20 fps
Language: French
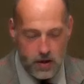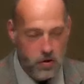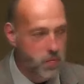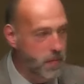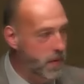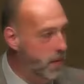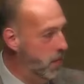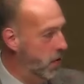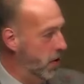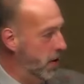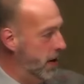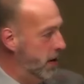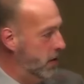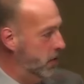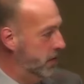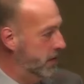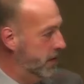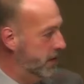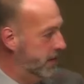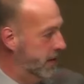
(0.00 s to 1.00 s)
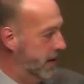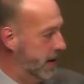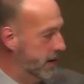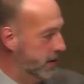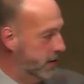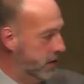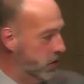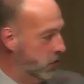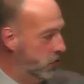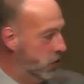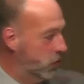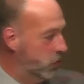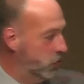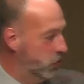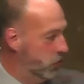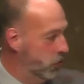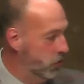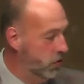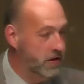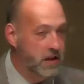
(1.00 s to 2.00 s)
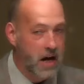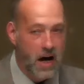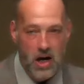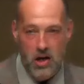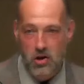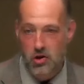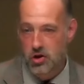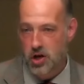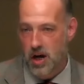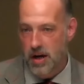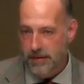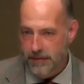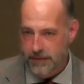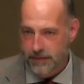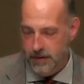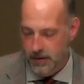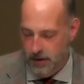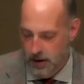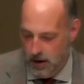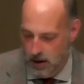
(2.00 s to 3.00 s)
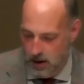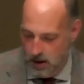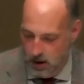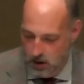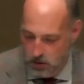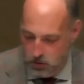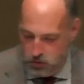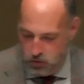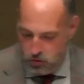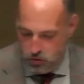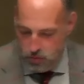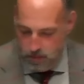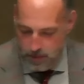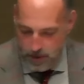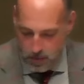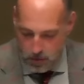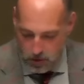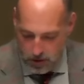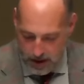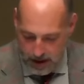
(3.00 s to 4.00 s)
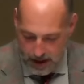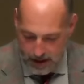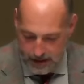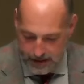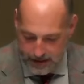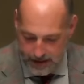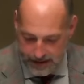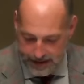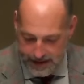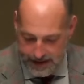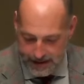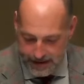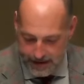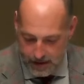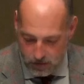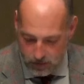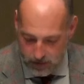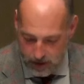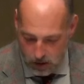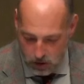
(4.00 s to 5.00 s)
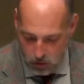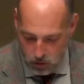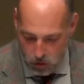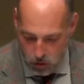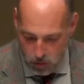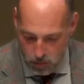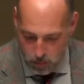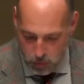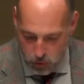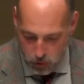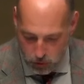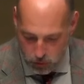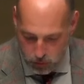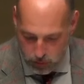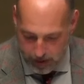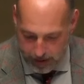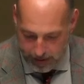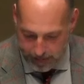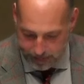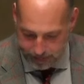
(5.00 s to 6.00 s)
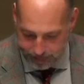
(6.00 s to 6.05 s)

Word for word: du mémorial de Sainte-Hélène, qui est une sorte de digest du mémorial tel qu'il était en train de le produire.